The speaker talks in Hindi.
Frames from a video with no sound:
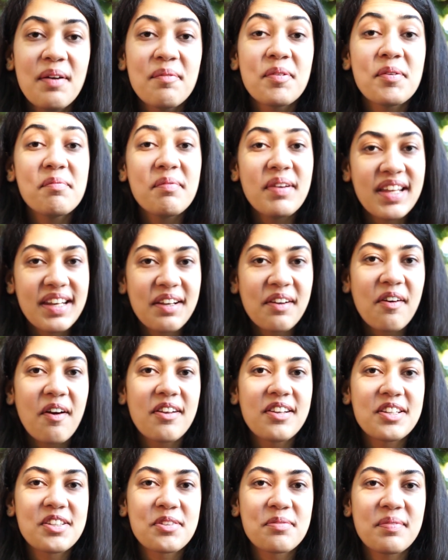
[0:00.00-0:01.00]
तो मेरे
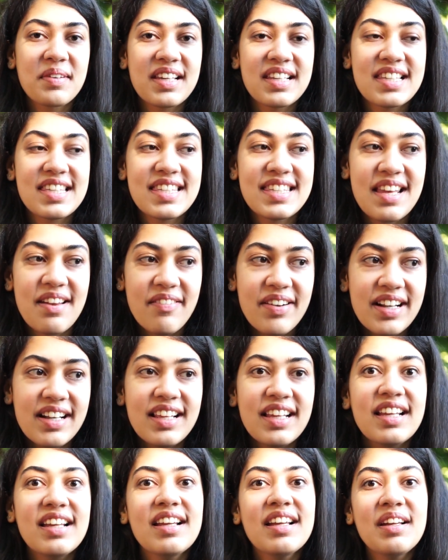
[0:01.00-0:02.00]
कॉलेज में
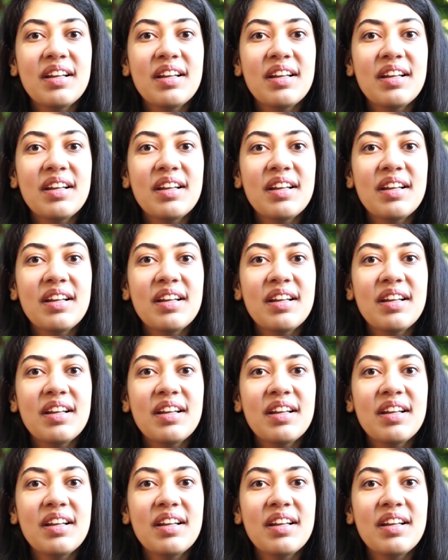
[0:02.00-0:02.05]
सेवेंटी